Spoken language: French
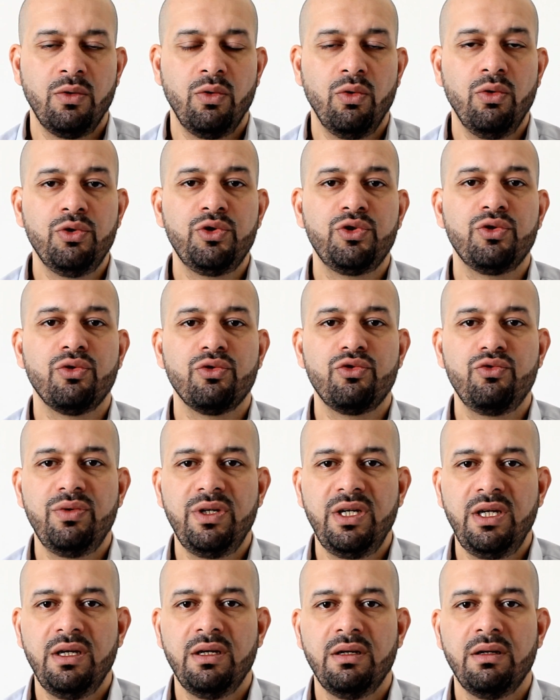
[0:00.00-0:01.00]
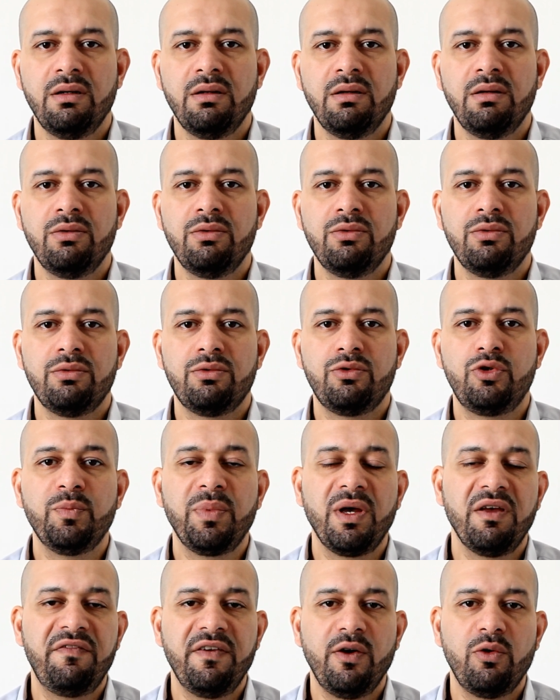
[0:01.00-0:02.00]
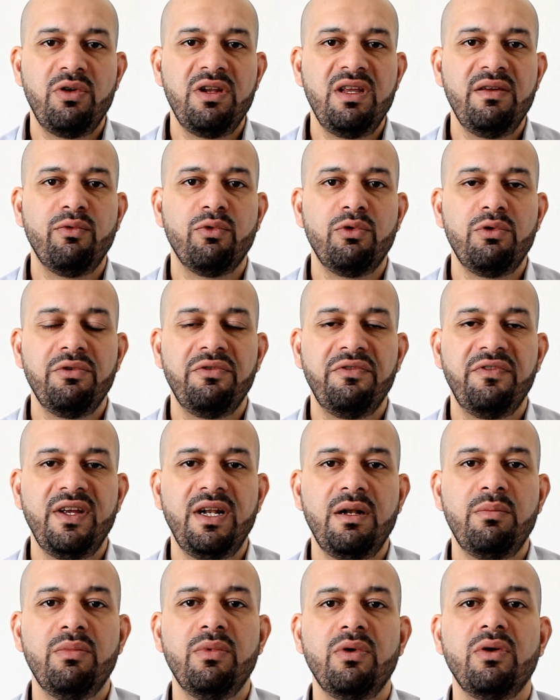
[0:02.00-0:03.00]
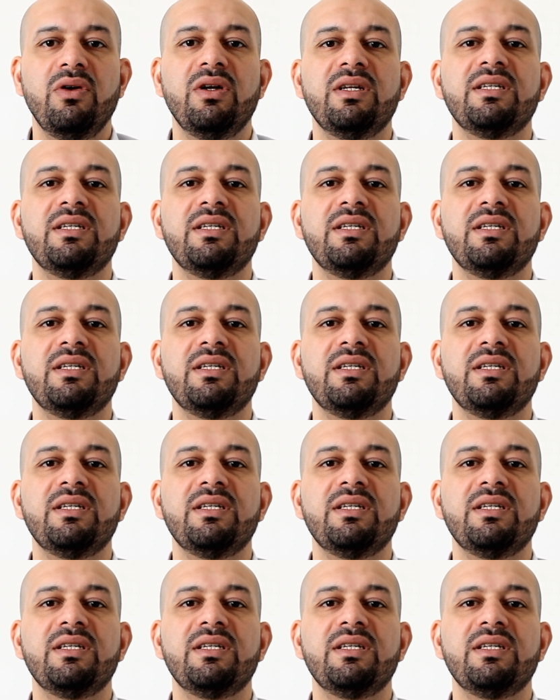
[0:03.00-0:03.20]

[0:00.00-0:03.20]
Aujourd'hui, tu préfères le livre ou le film